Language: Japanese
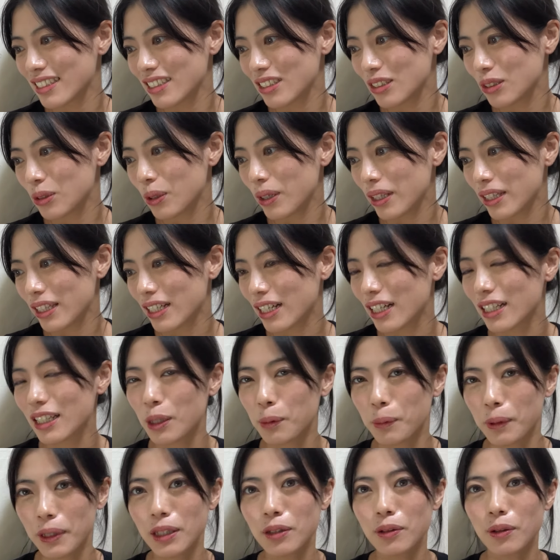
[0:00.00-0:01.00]
どうやって描
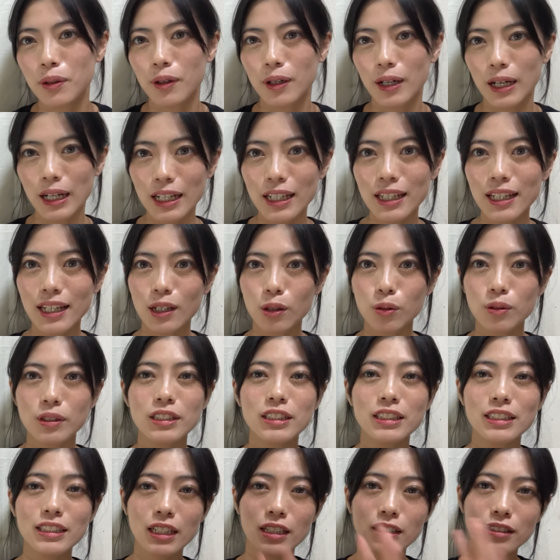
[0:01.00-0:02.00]
けばいいのかわからない、
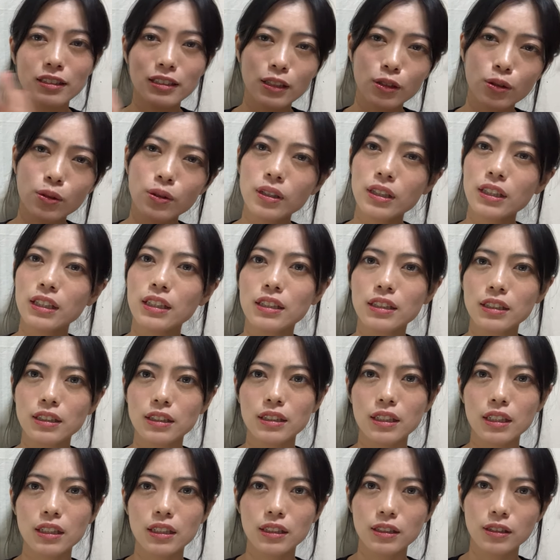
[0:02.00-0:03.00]
オリジナルってどうやって
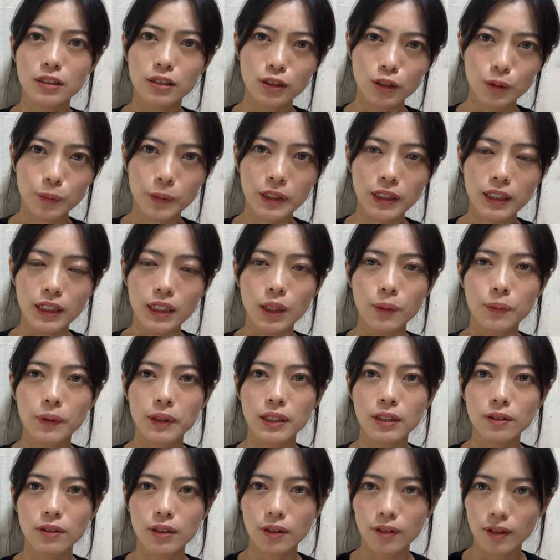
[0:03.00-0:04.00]
進めていけば
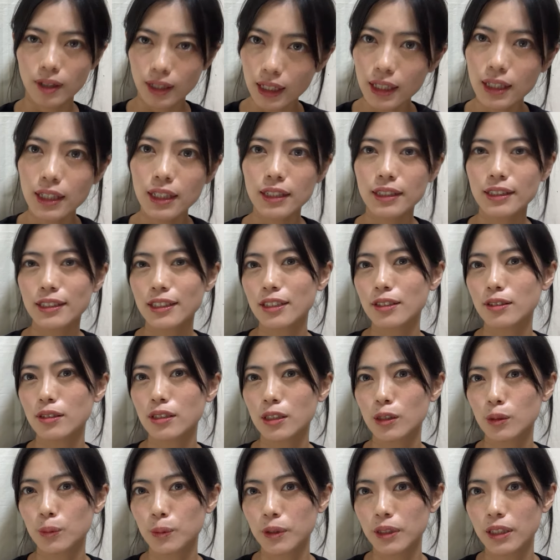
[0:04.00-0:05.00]
いいのかわからないっていう
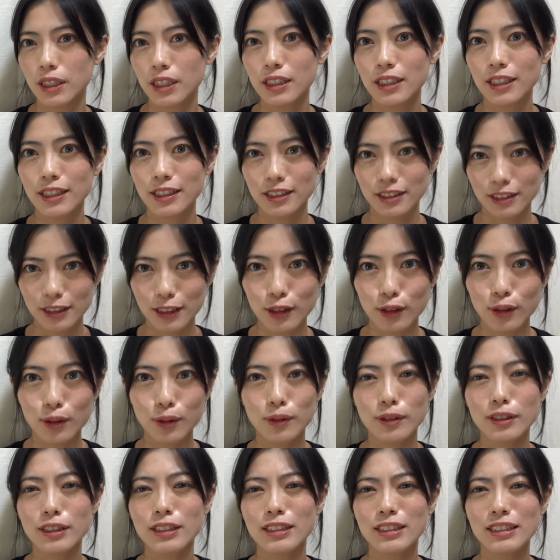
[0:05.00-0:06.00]
質問だったんですけど、
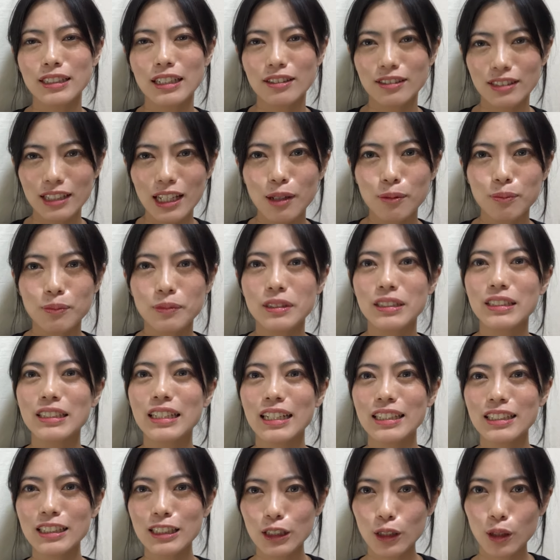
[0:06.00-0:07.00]
オリジナルね、
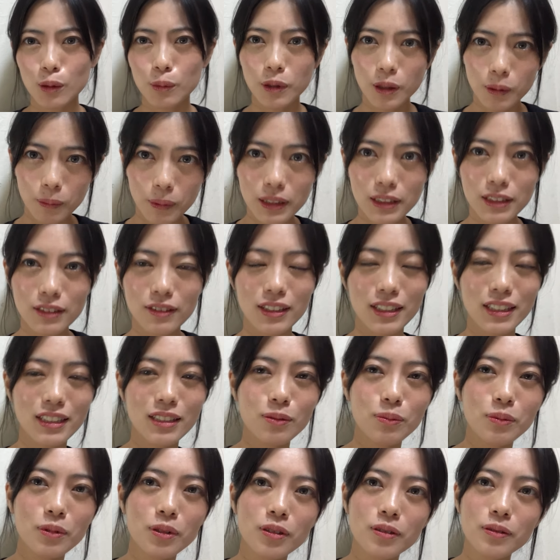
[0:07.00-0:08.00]
難しいと思います。
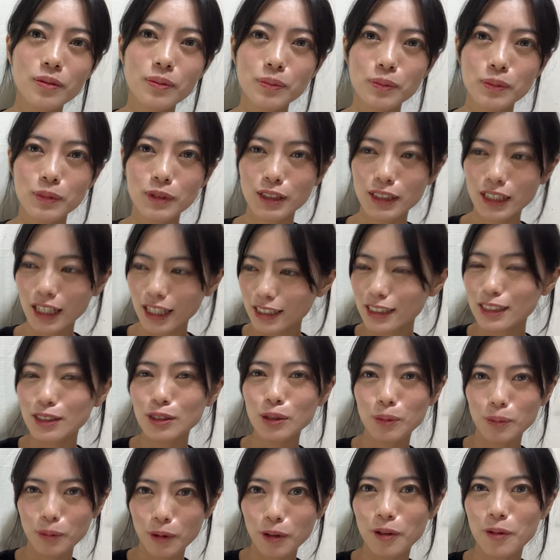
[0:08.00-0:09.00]
私も難しい
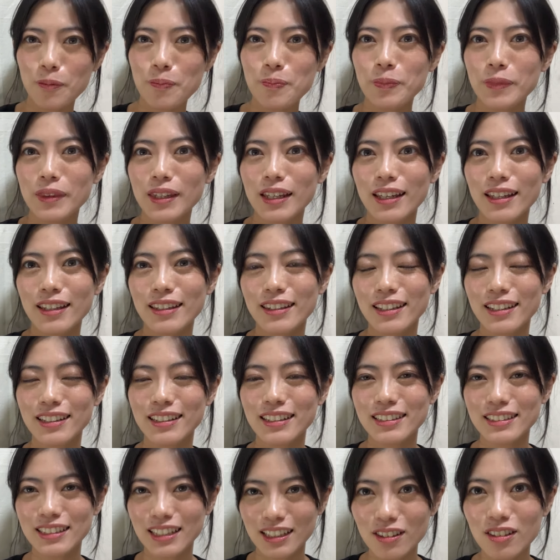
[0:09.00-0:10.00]
と思う。なん
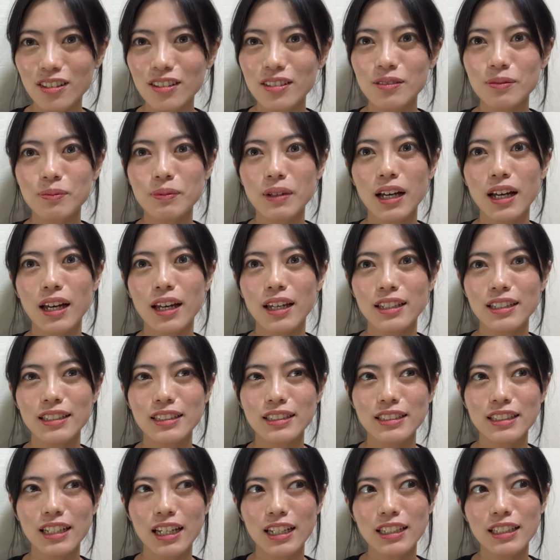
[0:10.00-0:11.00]
ですけど、まあ
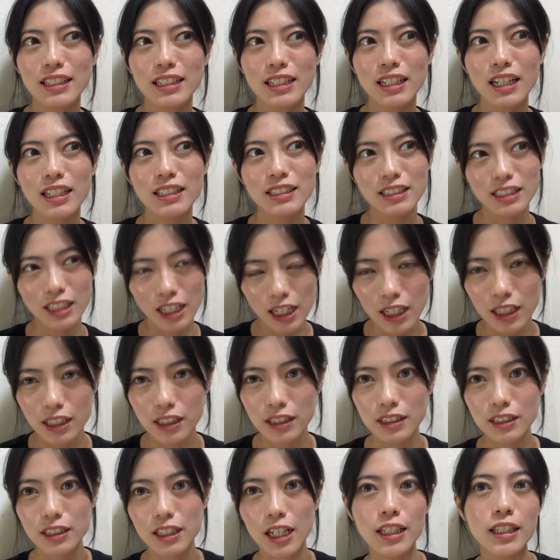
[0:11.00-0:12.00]
何かしら
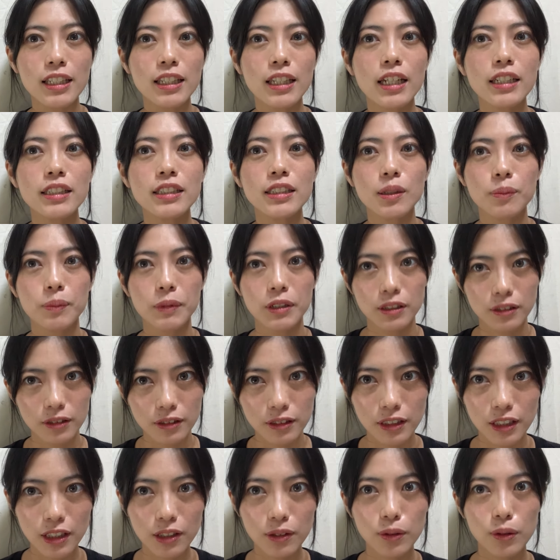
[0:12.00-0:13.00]
書き出してみ
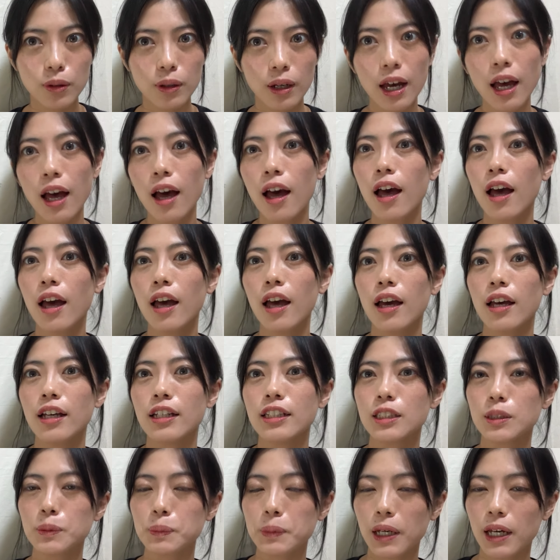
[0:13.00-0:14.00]
るっていうのが
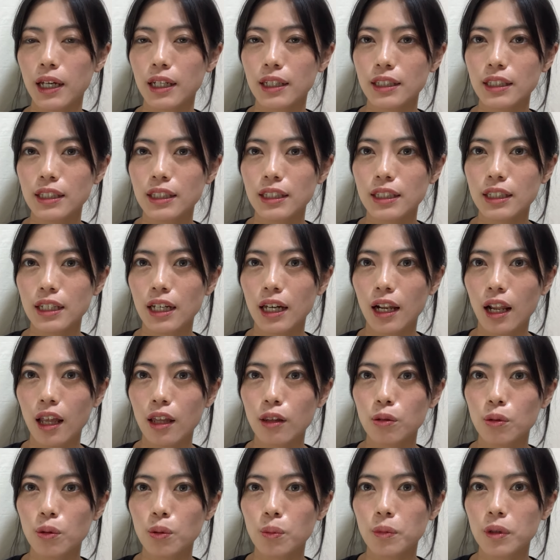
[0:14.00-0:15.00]
一番いいかな
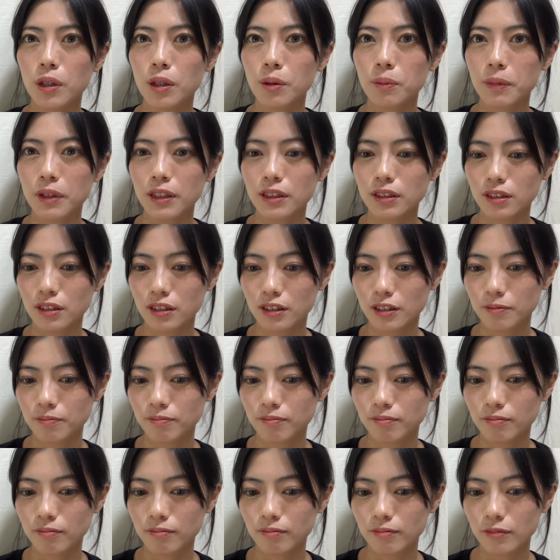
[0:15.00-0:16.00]
と思います。
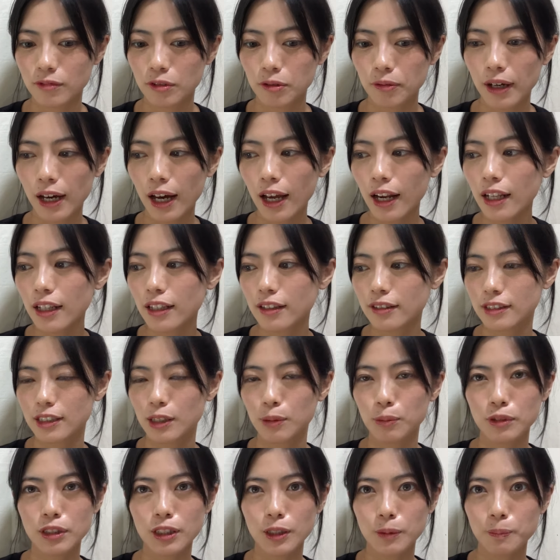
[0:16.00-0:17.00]
もうわからなく
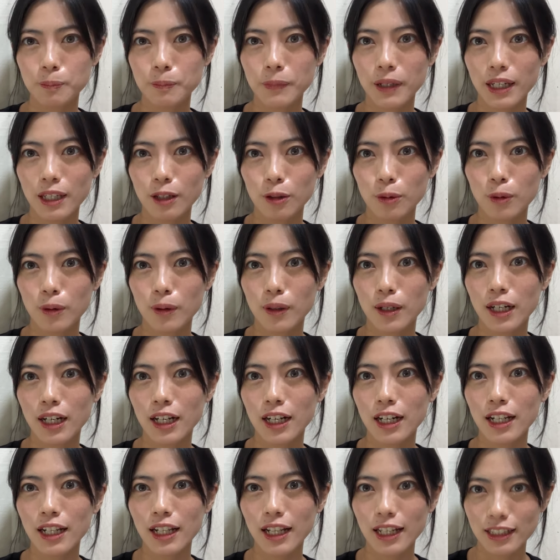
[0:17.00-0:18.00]
ても失敗を怖が
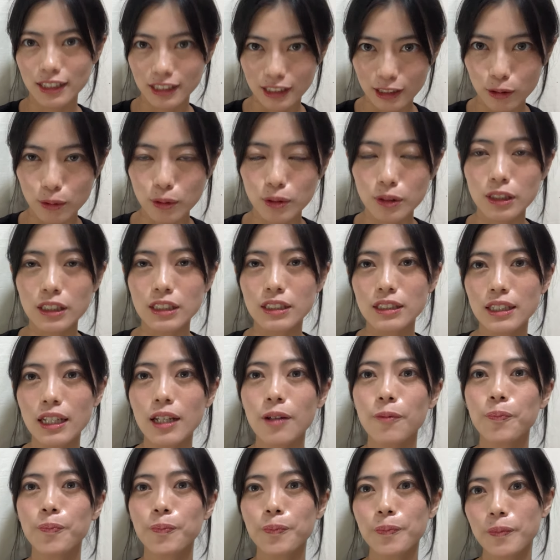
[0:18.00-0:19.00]
らないっていうことです
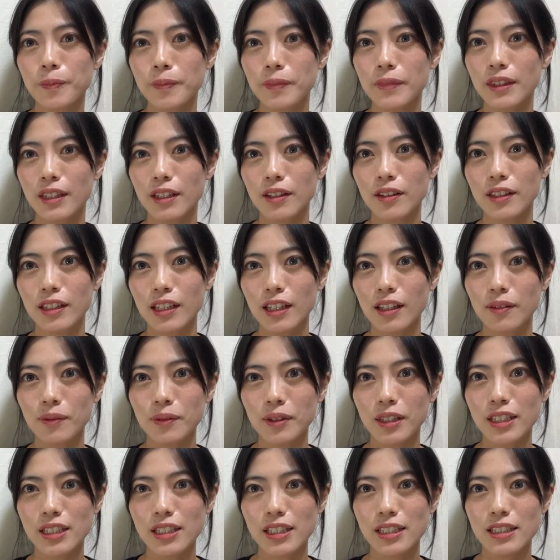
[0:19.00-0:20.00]
ね。なので
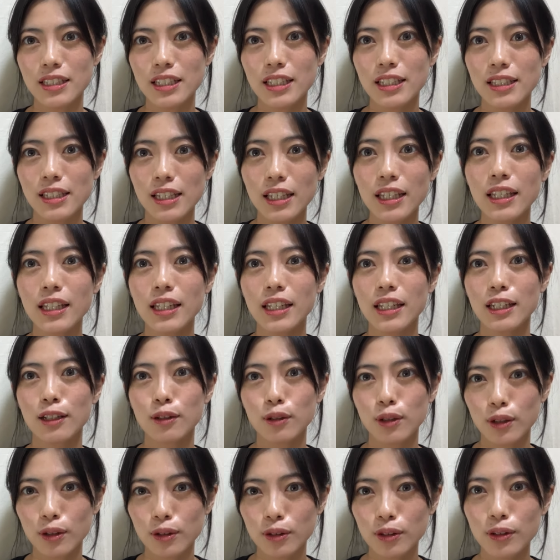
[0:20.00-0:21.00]
皆さんぜひぜひい
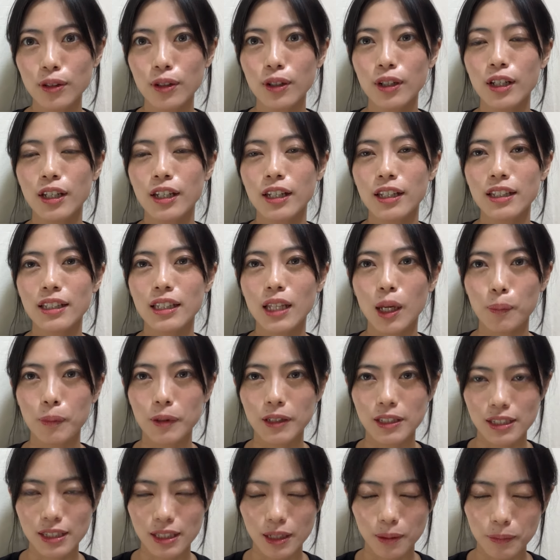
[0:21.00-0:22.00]
ろいろと
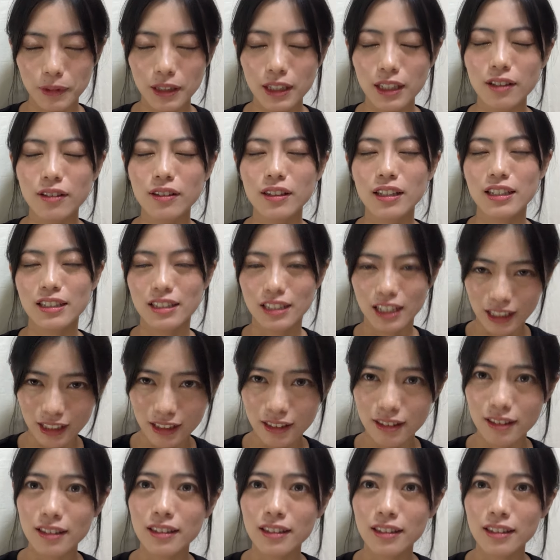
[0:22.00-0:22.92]
試してみてください。